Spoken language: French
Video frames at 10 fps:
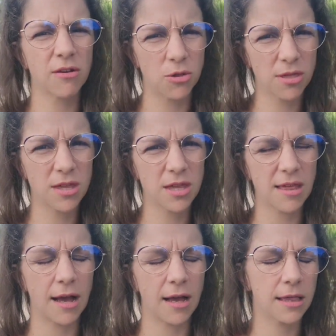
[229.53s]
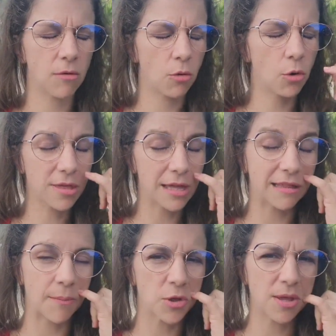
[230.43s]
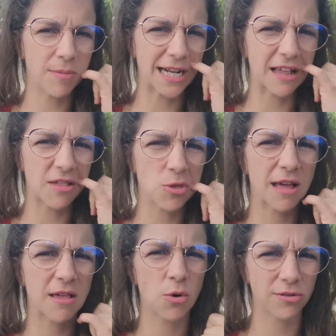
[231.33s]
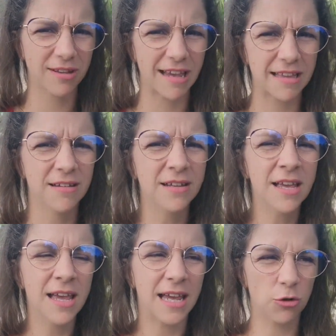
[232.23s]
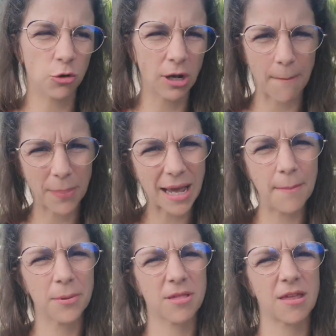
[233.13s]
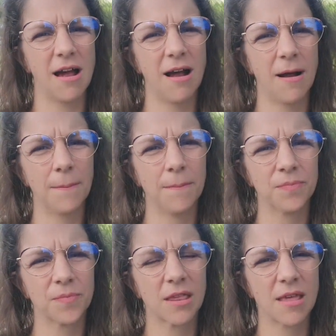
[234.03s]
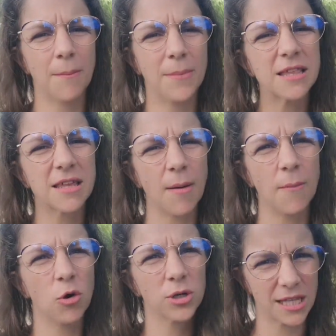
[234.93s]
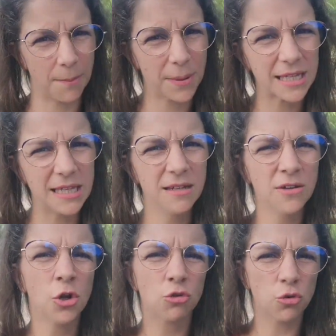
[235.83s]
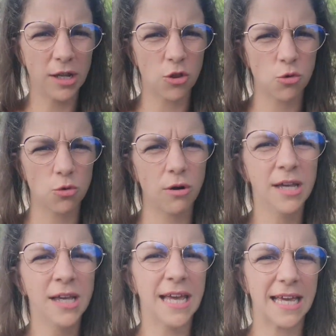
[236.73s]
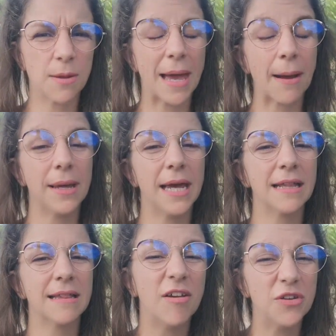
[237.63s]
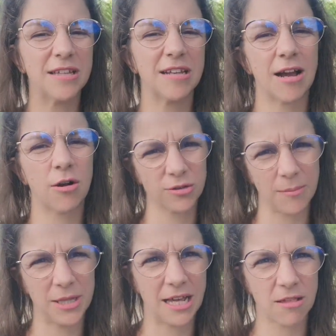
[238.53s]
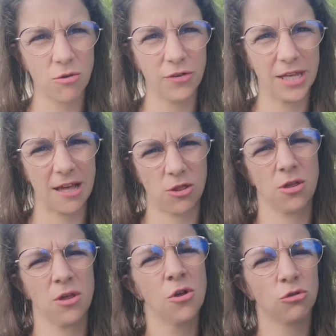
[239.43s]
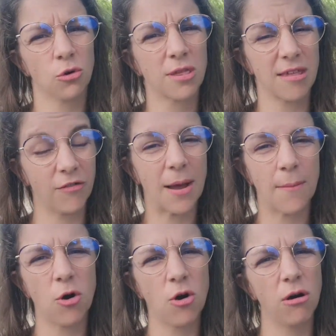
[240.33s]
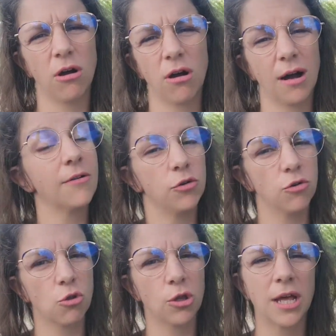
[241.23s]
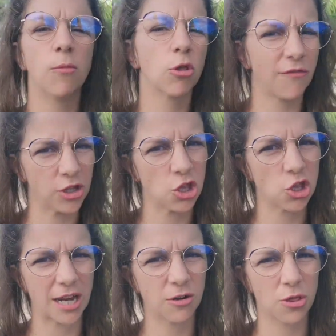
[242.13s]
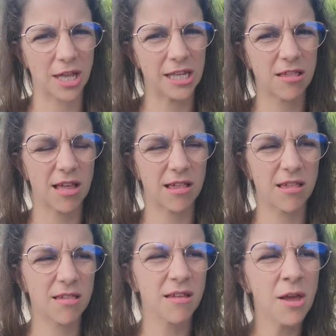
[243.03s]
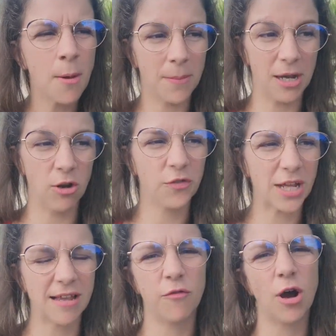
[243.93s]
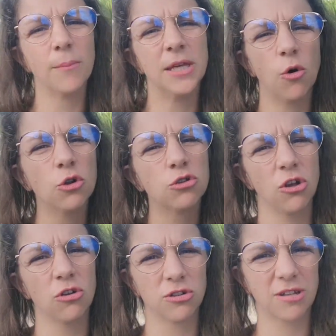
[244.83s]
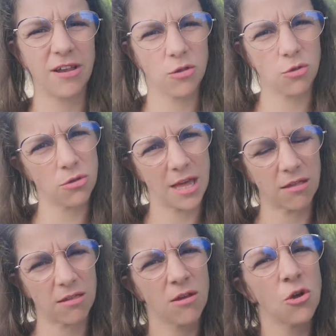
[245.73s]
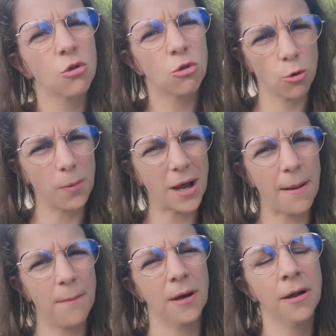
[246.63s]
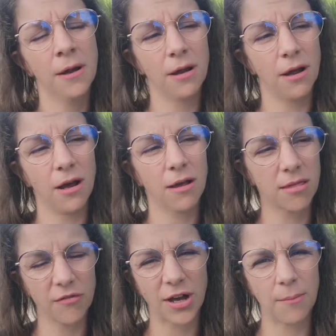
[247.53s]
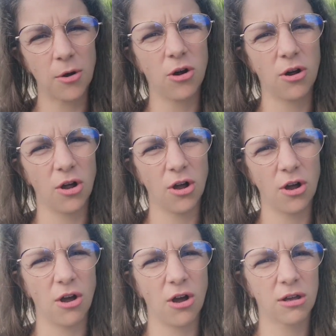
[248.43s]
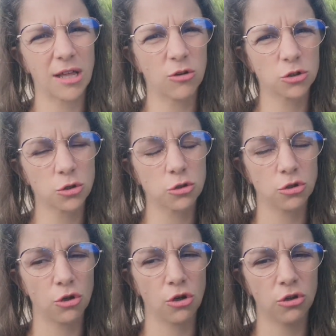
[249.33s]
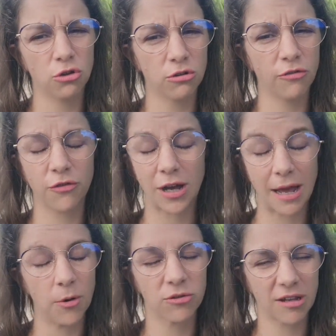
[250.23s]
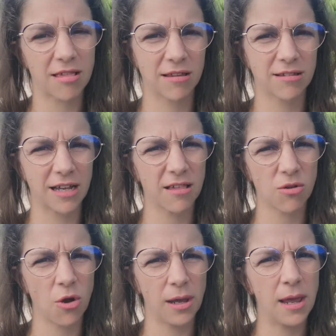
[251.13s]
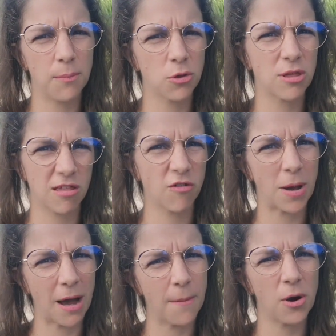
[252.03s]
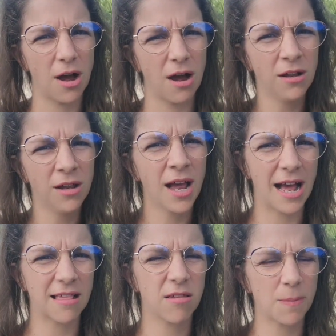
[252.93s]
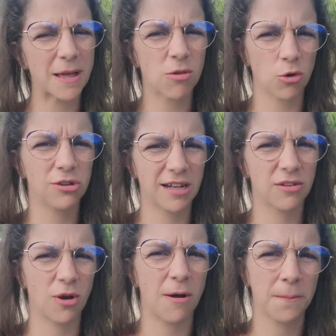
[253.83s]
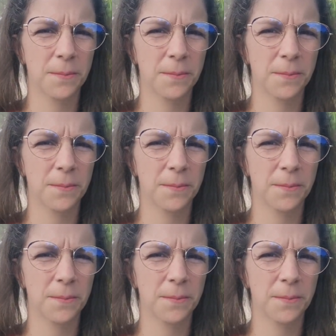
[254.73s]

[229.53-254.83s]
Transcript: aussi, ça a aussi été possible avec l'association Entraide. Et donc la PrEP, c'est un, médicament qui est pris tous les jours et qui permet d'éviter la contamination au VIH. Donc c'est vraiment euh, révolutionnaire. Moi, ça fait déjà quelques que ça existe, mais le fait d'avoir mis autant de travailleuses du sexe sous PrEP, c'est vraiment quelque chose de vraiment très intéressant et, positif par rapport à, à ce qui se passe sur le territoire.